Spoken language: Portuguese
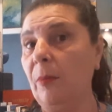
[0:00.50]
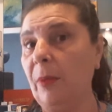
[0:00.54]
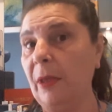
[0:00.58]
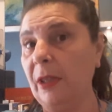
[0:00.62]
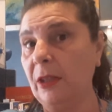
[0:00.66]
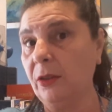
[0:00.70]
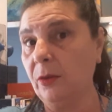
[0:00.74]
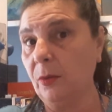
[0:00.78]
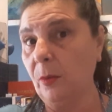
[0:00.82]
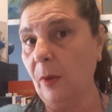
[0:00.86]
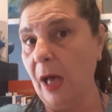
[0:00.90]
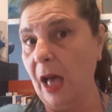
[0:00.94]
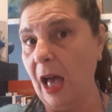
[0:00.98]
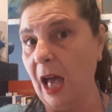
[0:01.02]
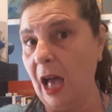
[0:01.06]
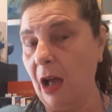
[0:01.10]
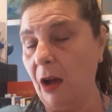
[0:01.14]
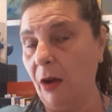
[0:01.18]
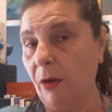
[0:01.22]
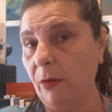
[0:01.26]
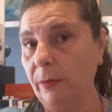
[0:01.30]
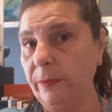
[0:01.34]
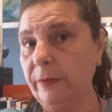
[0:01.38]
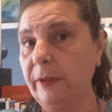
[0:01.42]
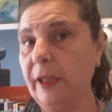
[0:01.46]

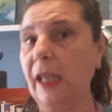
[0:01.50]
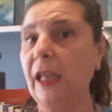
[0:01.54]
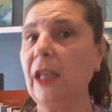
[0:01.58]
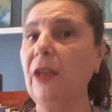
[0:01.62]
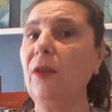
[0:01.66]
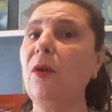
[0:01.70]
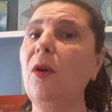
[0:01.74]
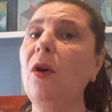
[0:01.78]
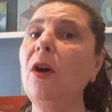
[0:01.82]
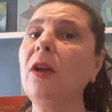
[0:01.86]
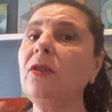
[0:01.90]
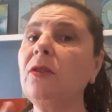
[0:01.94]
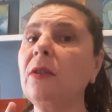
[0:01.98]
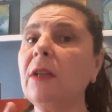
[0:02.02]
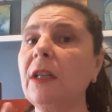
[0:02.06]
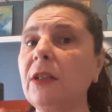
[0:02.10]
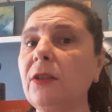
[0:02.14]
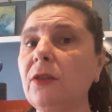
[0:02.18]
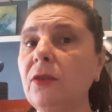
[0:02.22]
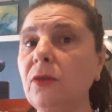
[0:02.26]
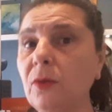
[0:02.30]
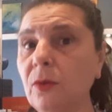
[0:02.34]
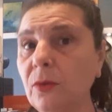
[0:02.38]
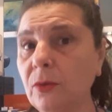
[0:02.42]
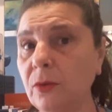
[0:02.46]
Pessoal, tem outro
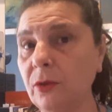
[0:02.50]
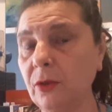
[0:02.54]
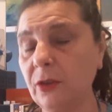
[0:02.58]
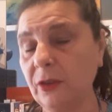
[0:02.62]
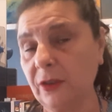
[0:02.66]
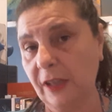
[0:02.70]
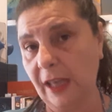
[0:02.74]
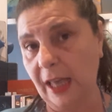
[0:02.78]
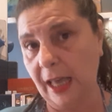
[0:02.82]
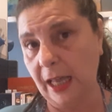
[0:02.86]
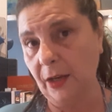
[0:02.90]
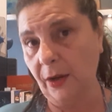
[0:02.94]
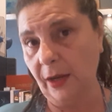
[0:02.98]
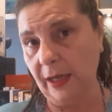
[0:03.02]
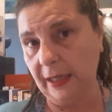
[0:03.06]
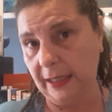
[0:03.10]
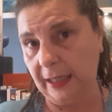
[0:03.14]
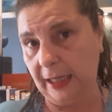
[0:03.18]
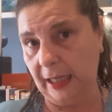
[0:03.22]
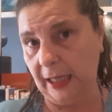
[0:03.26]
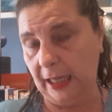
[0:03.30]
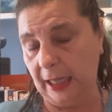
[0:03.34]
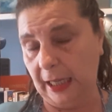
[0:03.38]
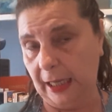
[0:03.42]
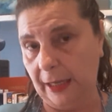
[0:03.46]
assunto sério
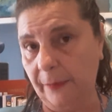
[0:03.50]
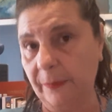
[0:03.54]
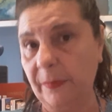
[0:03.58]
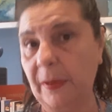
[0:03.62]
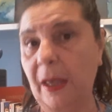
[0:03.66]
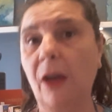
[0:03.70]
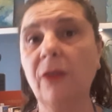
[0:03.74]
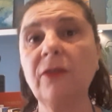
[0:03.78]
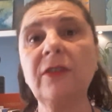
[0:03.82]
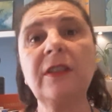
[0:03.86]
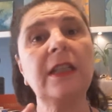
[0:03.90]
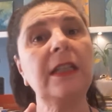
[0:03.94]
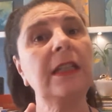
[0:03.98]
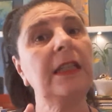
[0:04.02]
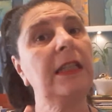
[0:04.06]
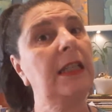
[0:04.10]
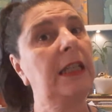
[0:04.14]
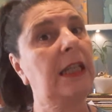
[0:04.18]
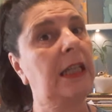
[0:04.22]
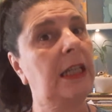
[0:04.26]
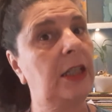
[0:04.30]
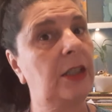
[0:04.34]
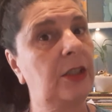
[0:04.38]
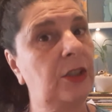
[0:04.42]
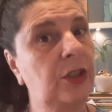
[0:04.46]
aqui. É o
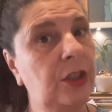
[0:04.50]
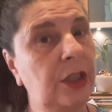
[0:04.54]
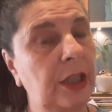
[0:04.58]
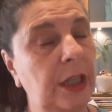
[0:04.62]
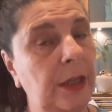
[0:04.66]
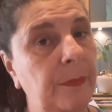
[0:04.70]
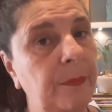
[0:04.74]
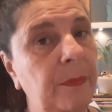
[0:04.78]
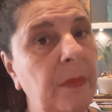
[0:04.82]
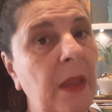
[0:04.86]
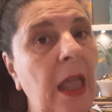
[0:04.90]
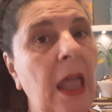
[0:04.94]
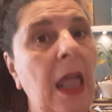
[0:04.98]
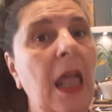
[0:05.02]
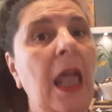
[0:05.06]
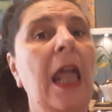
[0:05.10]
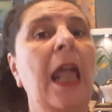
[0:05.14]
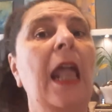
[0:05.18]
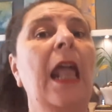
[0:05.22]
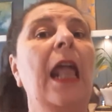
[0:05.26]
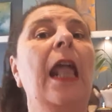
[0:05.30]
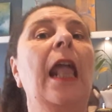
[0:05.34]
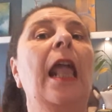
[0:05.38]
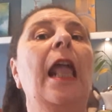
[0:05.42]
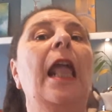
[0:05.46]
seguinte.
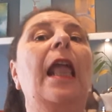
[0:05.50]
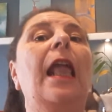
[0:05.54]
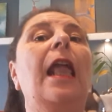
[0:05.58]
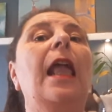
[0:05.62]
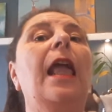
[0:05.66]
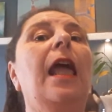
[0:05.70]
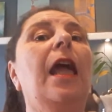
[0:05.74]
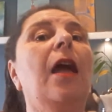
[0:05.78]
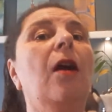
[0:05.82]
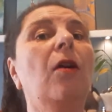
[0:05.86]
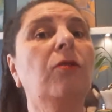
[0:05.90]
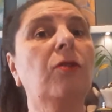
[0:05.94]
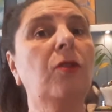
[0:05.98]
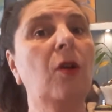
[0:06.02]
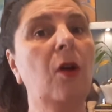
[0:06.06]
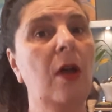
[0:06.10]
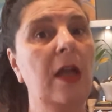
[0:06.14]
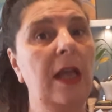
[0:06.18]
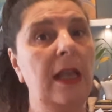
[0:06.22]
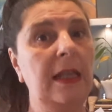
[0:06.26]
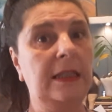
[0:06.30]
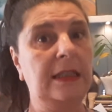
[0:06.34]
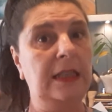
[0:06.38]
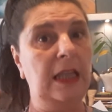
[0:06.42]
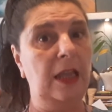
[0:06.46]
Eu tô
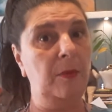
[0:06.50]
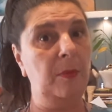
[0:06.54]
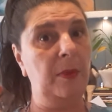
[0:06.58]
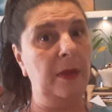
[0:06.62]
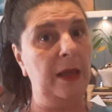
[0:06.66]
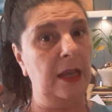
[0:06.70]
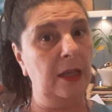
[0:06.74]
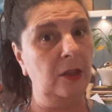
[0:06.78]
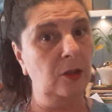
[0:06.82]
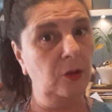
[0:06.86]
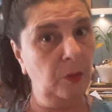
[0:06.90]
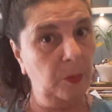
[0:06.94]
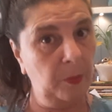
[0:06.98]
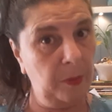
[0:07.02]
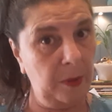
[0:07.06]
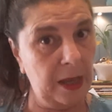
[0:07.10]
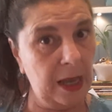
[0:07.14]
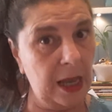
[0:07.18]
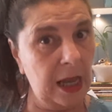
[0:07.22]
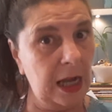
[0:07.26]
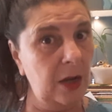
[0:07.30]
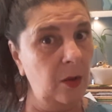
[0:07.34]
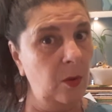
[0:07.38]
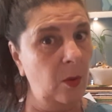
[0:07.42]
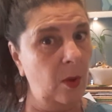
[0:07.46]
recebendo
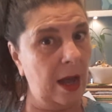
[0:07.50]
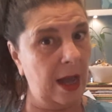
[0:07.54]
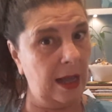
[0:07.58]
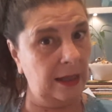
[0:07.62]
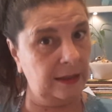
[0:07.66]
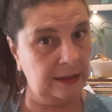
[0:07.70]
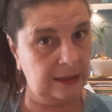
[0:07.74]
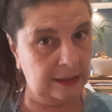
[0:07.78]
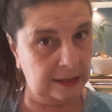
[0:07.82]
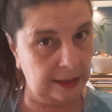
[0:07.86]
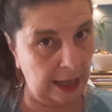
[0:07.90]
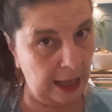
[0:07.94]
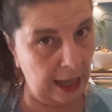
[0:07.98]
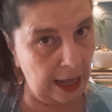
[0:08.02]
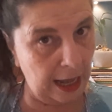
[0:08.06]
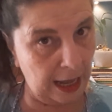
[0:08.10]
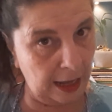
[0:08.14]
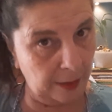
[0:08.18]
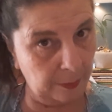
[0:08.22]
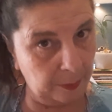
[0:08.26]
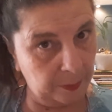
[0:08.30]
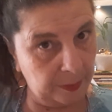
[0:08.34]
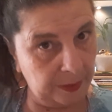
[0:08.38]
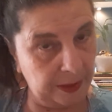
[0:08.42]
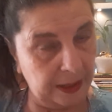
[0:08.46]
pelo
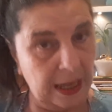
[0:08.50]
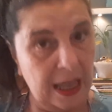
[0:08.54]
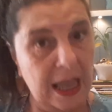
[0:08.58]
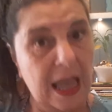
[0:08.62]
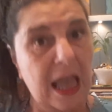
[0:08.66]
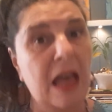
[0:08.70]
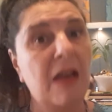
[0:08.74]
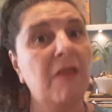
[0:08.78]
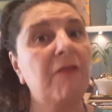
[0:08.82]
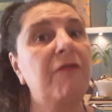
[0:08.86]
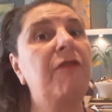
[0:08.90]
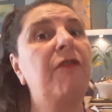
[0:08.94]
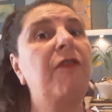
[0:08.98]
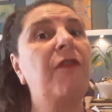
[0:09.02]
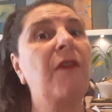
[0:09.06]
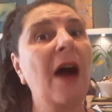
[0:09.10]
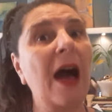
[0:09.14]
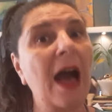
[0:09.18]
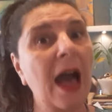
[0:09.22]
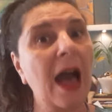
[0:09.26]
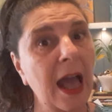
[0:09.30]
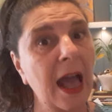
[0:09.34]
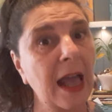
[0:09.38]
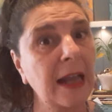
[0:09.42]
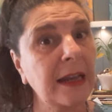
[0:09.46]
WhatsApp
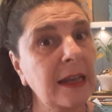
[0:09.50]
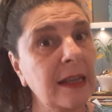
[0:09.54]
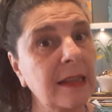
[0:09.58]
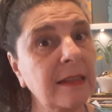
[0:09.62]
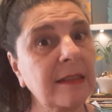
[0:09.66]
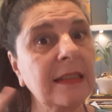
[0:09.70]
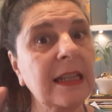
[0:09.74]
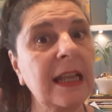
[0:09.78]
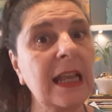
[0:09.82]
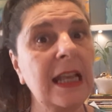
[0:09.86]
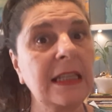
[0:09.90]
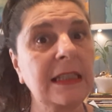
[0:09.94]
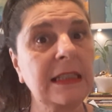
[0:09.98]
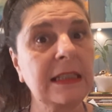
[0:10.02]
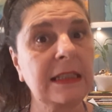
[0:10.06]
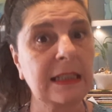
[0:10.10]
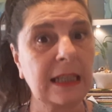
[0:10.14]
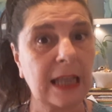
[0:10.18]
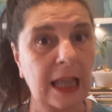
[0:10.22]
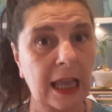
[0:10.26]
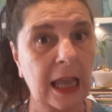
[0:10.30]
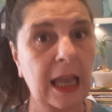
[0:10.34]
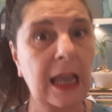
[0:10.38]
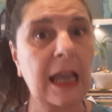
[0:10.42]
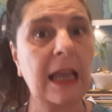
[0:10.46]
várias
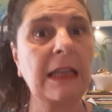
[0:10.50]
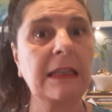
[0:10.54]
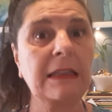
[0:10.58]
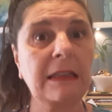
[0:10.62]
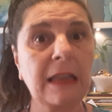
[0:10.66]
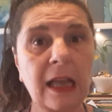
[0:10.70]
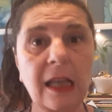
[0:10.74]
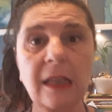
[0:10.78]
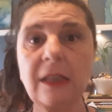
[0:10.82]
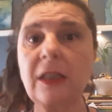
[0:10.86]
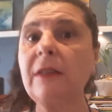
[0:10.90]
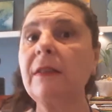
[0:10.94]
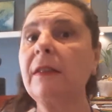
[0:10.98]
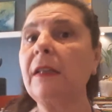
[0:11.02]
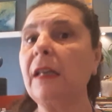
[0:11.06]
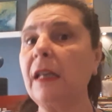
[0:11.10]
receitas,